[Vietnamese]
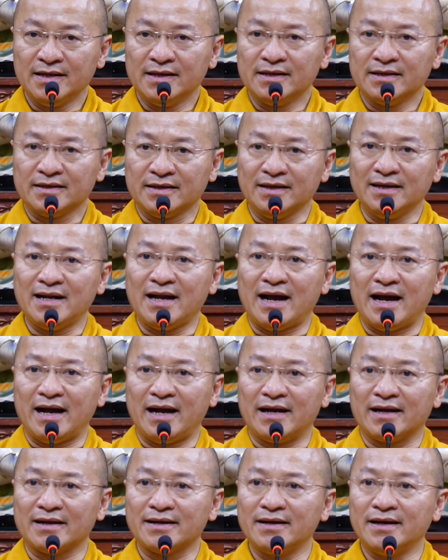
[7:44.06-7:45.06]
Nghĩa
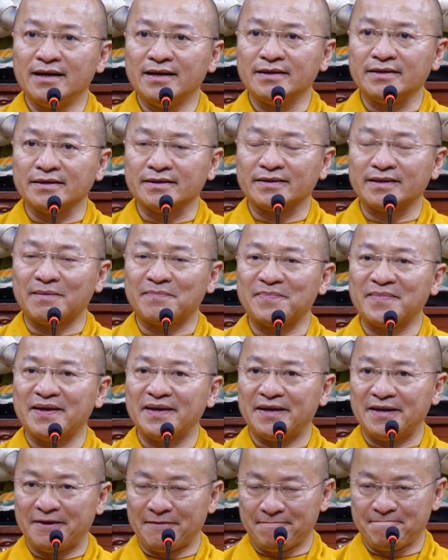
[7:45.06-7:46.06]
là khi thực tập
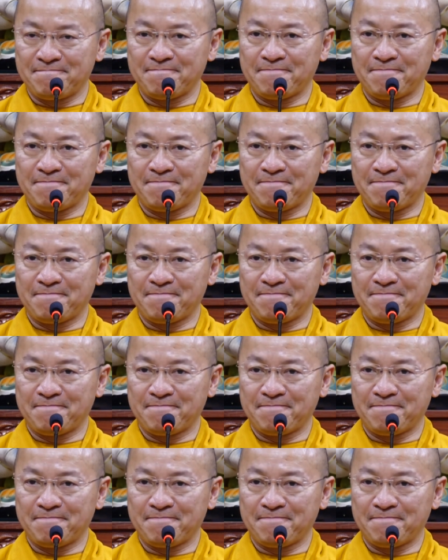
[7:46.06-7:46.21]
thiền,